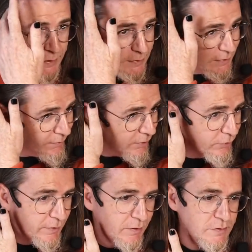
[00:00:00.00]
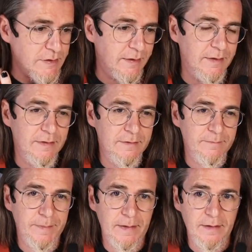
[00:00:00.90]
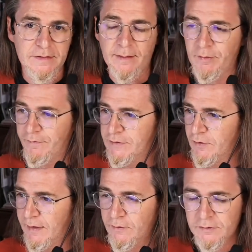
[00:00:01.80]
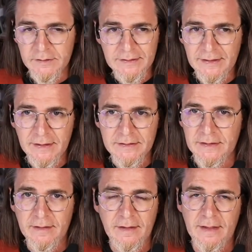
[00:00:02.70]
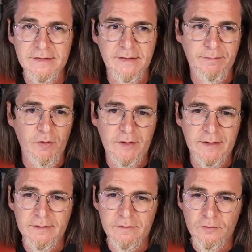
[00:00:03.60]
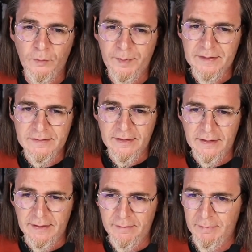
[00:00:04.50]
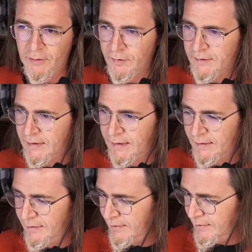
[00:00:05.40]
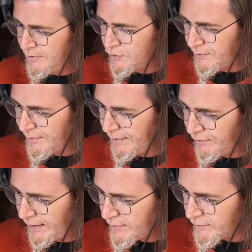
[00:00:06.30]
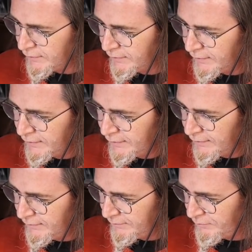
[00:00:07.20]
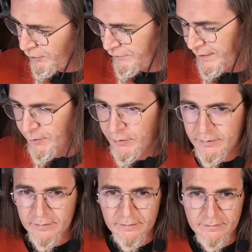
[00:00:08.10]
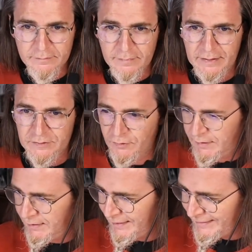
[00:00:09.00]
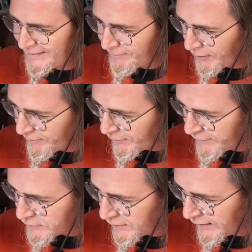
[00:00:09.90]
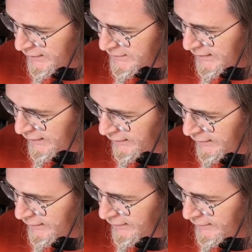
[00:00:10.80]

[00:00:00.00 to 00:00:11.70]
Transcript: Oye, te voy a decir una cosa. Esa profesora no te tiene que echar de clase porque tú pienses que Miro está sobrevalorado. Por favor, eso ¿qué, qué tipo de profesora es esa?